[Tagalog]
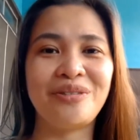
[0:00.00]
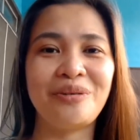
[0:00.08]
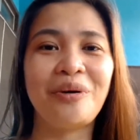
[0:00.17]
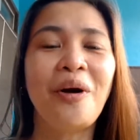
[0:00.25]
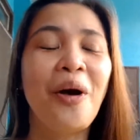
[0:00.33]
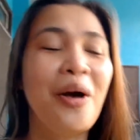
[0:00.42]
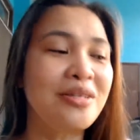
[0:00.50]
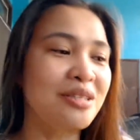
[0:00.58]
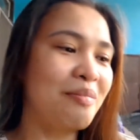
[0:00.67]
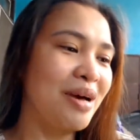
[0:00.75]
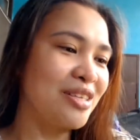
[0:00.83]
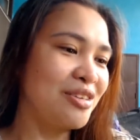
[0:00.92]
So,
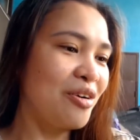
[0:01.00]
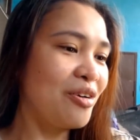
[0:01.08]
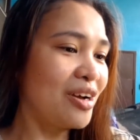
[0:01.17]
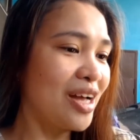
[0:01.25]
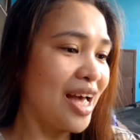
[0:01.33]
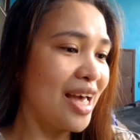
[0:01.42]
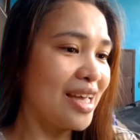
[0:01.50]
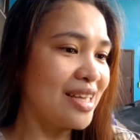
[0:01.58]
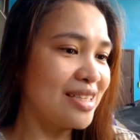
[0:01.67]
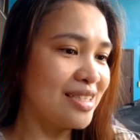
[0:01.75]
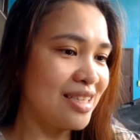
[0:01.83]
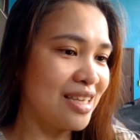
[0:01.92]
samahan niyo ako
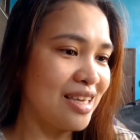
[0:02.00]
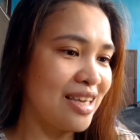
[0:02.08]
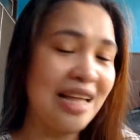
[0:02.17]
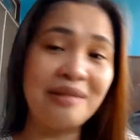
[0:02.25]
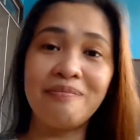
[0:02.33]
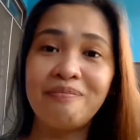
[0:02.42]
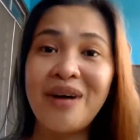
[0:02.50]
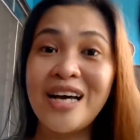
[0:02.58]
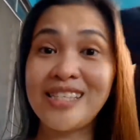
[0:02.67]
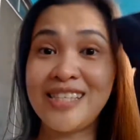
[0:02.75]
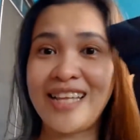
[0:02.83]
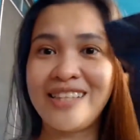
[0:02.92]
guys,
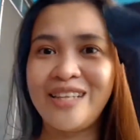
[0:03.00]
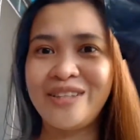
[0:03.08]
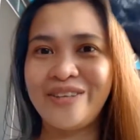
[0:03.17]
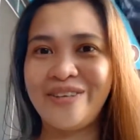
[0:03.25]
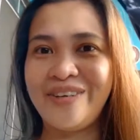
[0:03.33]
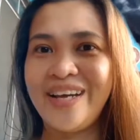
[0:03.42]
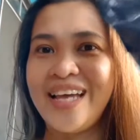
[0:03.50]
i-unbox natin to.